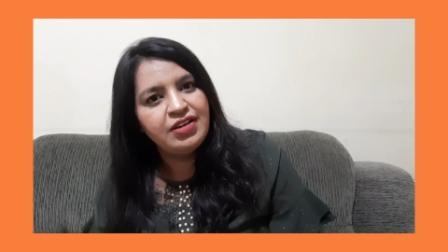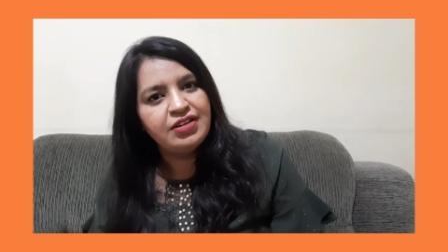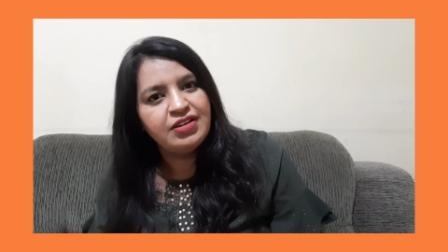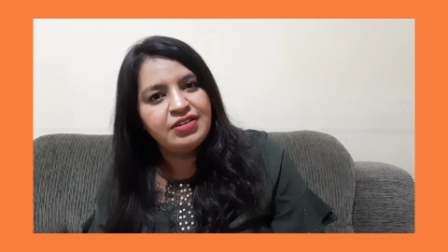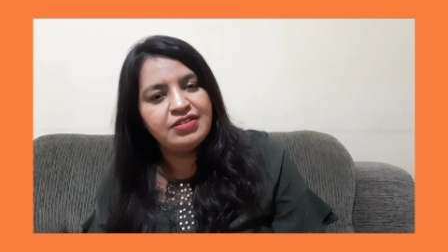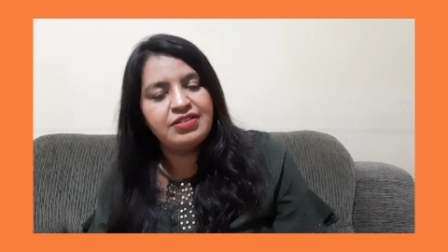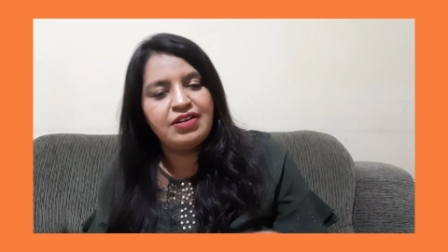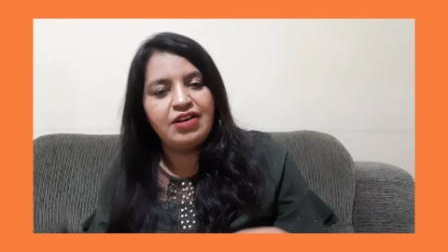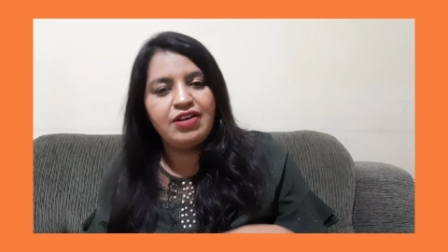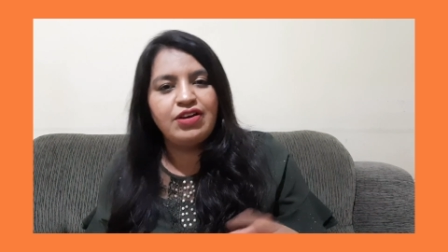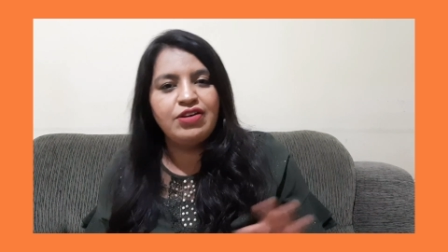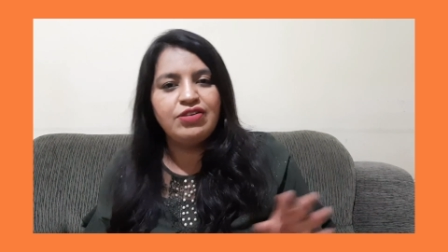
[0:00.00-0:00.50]

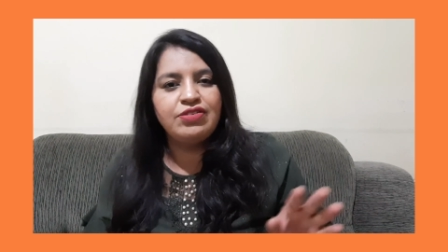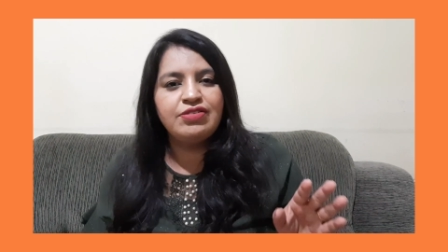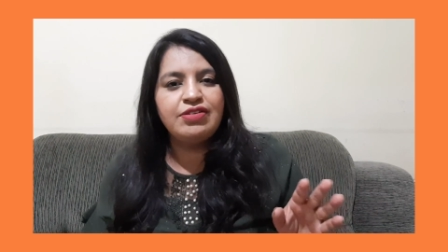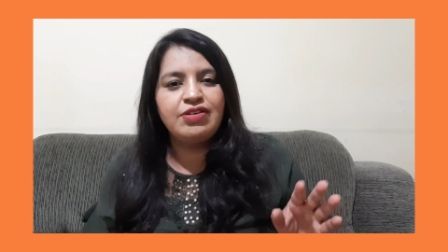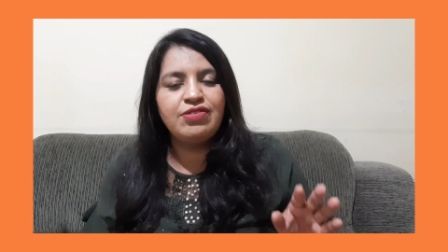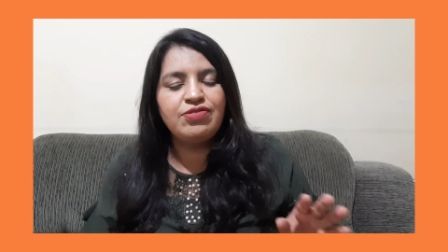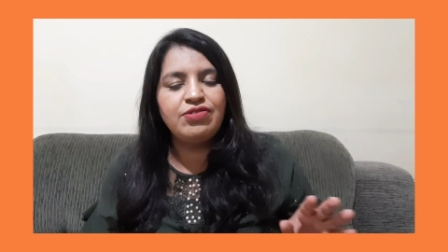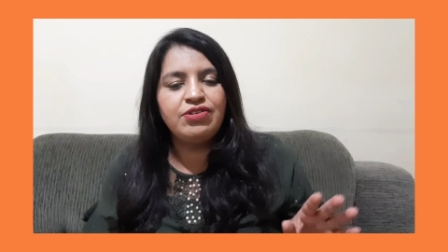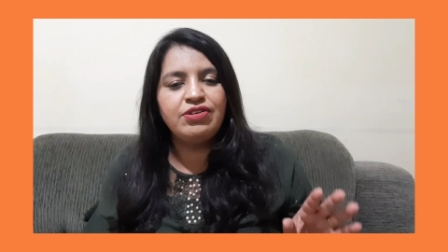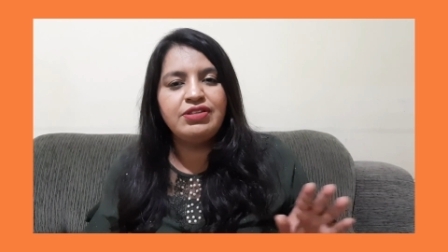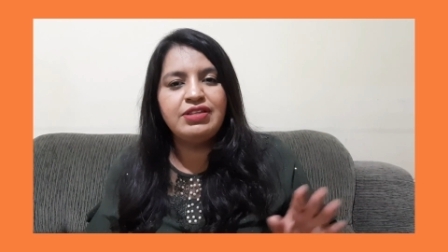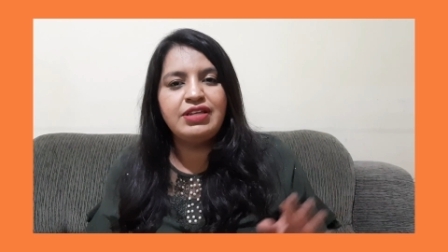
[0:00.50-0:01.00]
só que eu
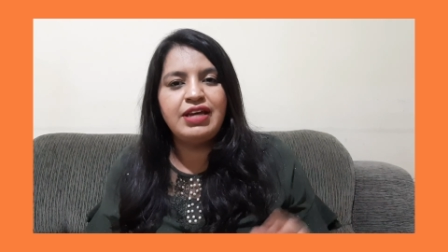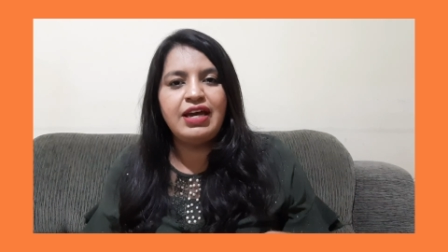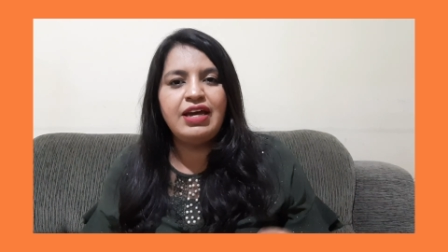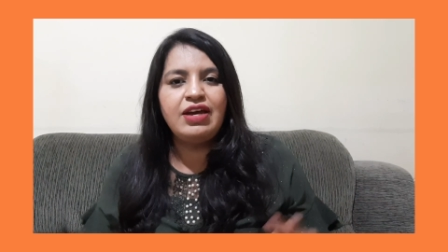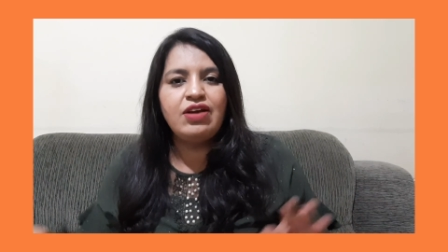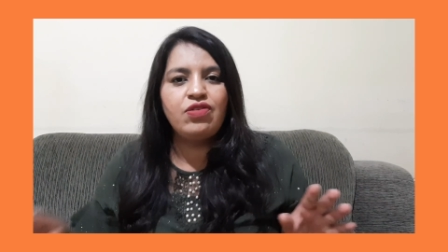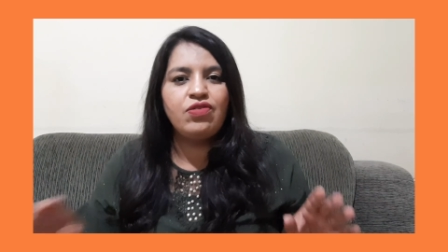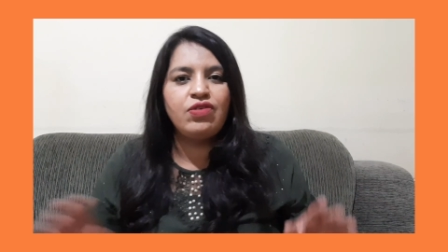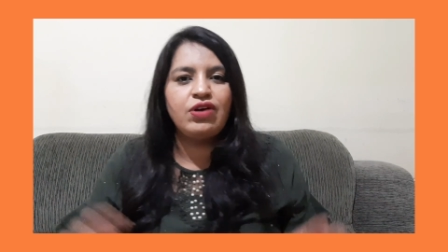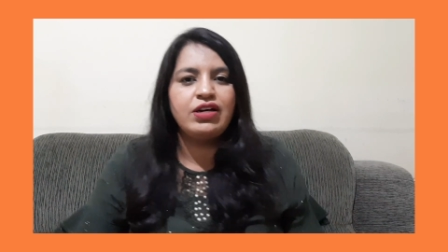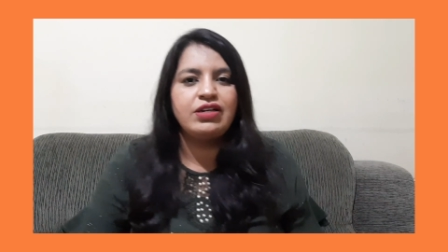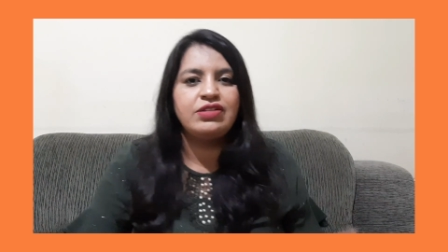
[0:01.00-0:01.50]
não contei
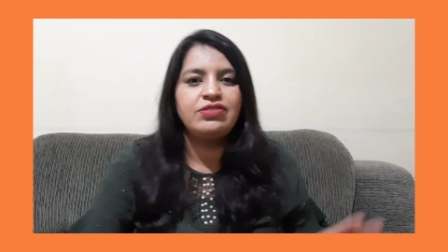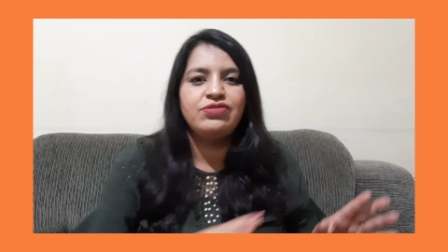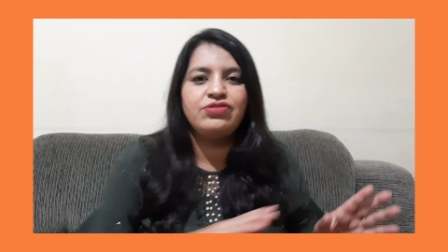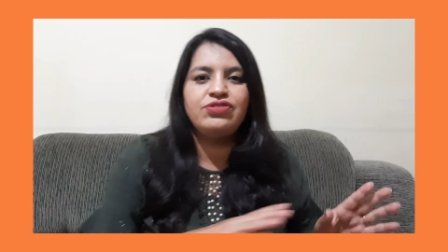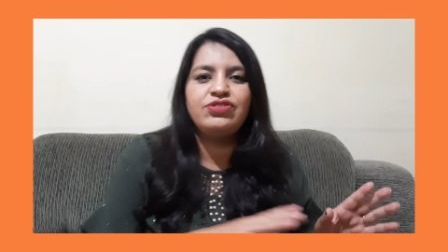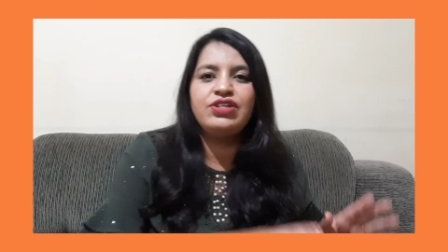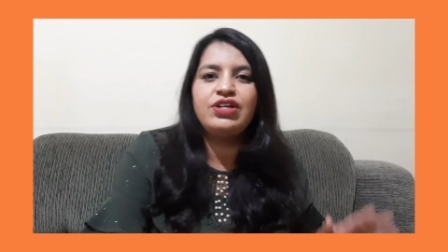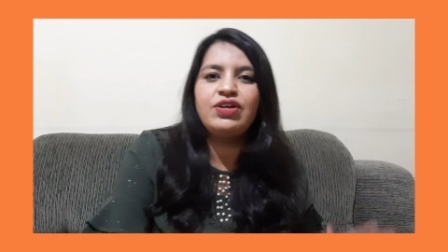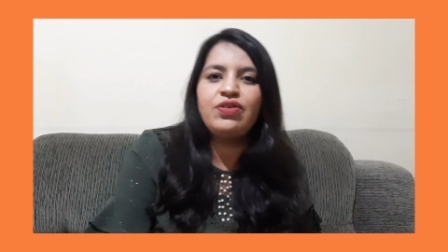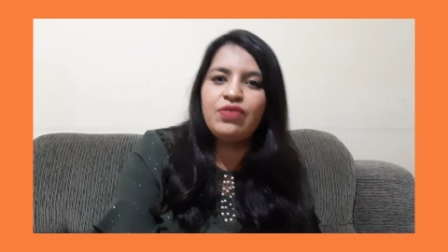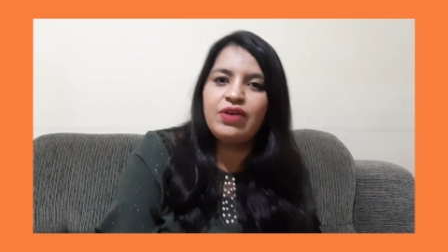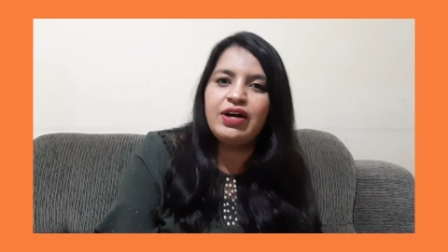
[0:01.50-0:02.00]
quantos
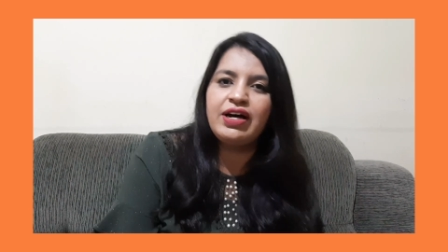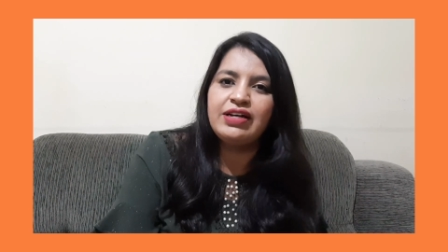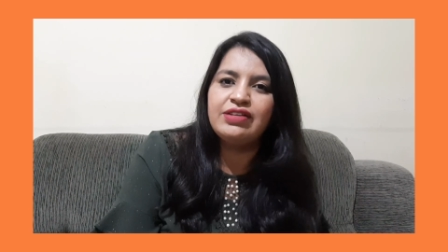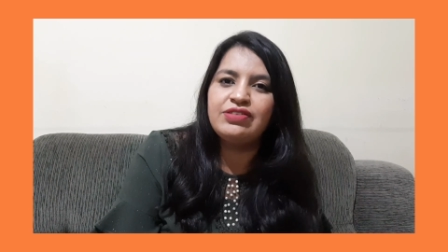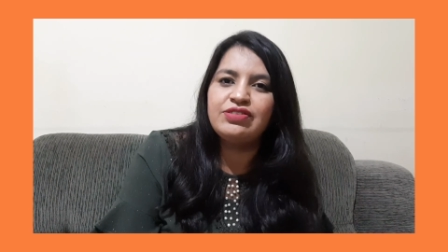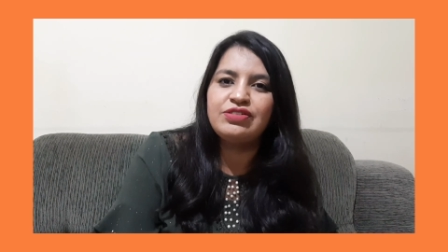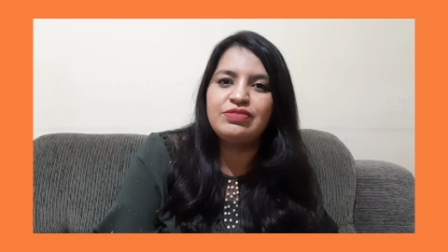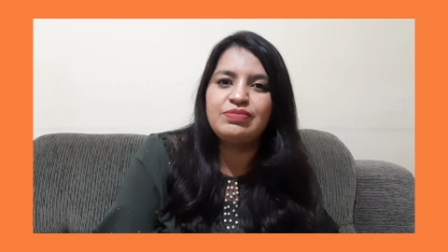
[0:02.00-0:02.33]
de quantos,